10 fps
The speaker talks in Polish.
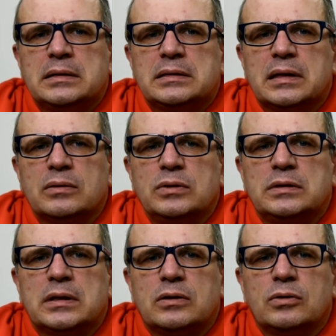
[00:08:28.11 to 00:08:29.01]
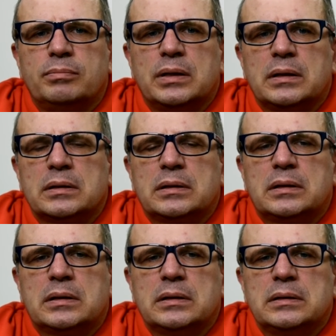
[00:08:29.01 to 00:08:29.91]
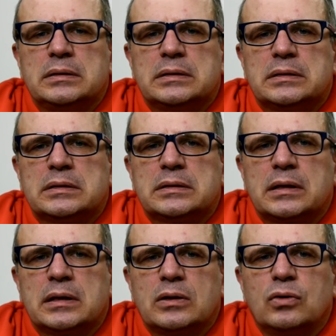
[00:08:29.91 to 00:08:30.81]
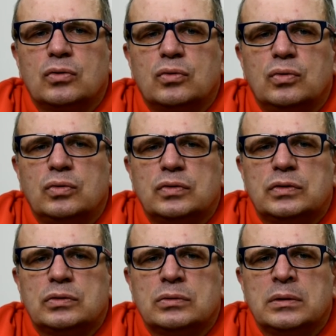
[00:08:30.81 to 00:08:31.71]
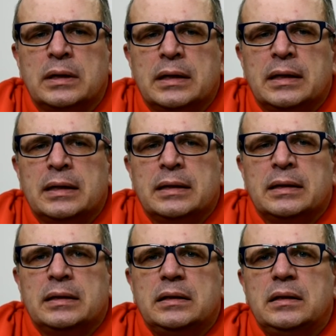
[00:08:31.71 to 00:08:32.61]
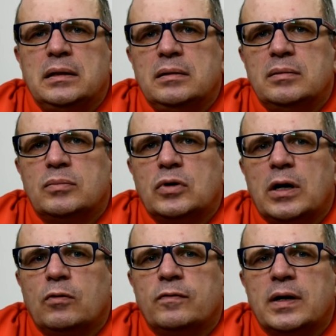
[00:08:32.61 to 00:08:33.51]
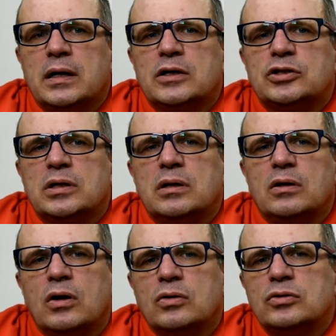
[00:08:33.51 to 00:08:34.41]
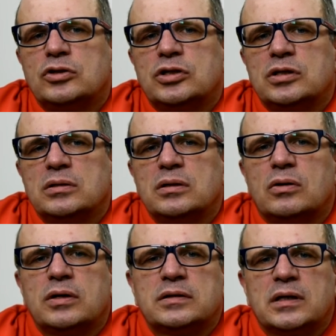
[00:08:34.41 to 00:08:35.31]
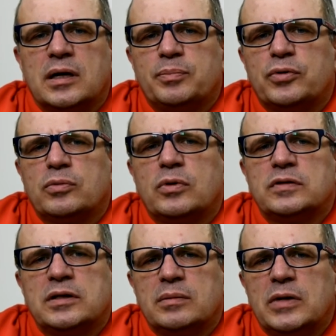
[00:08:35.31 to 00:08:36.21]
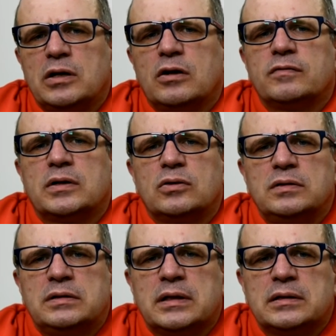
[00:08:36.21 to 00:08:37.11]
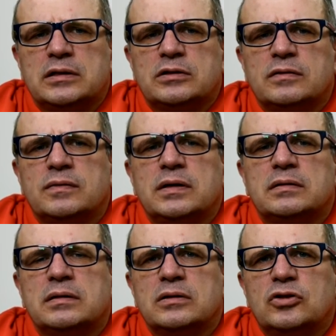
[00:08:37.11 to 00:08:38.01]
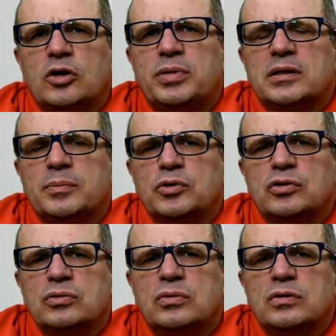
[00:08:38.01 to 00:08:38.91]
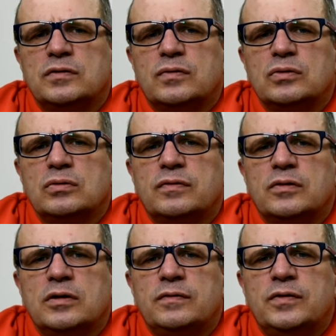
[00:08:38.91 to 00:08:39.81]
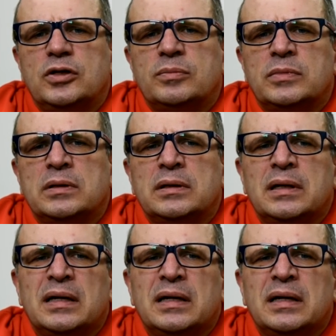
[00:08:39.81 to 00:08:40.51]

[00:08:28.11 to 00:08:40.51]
cały zarobek y, z takiego kursu. I moja uwaga, że launch oraz taka promocja mailowa do listy adresowej jest dobra na początku rozwoju Twojej firmy,